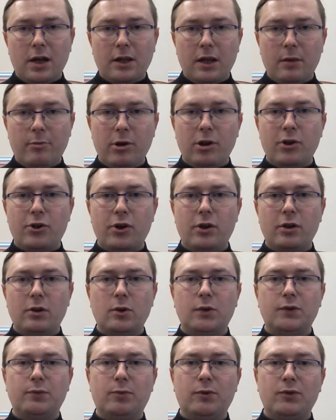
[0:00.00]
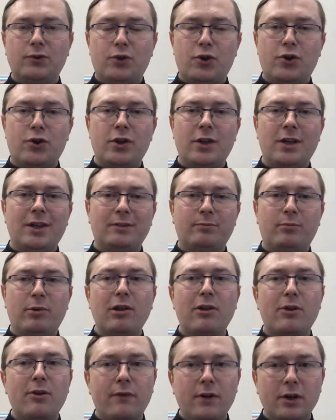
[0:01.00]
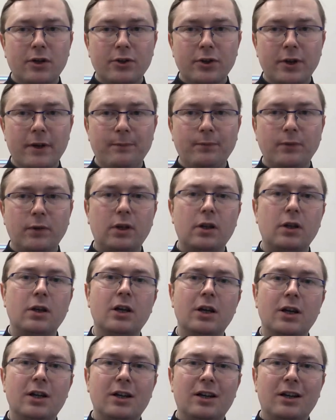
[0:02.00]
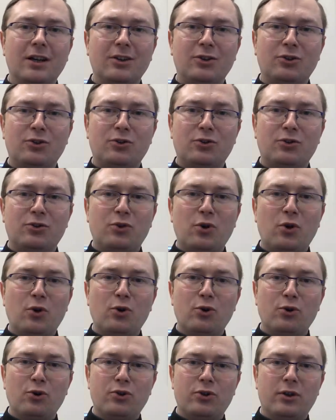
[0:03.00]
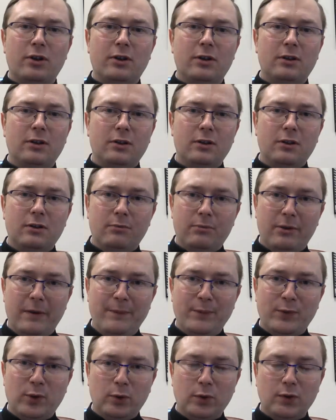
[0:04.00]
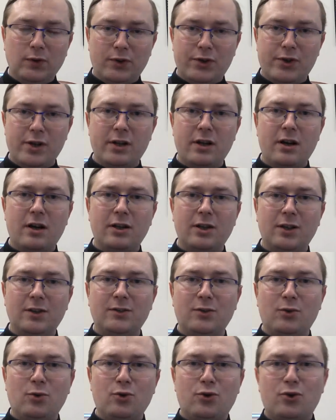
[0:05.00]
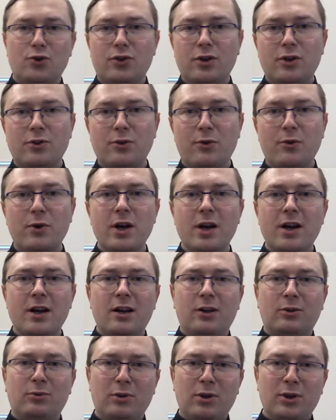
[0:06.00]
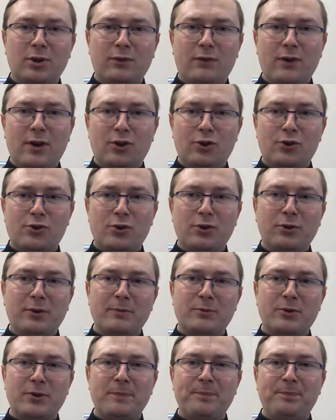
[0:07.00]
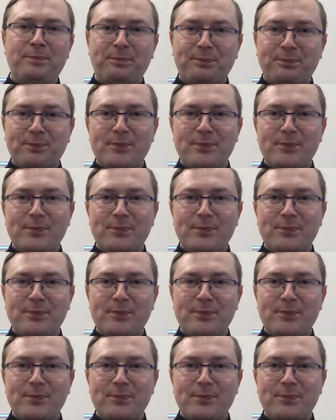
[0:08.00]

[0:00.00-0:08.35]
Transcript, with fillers: Jak najbardziej to spostrzeżenie jest bardzo ważne i e, to, że Pan to dostrzega, jest już rzeczą, która świadczy o tym, że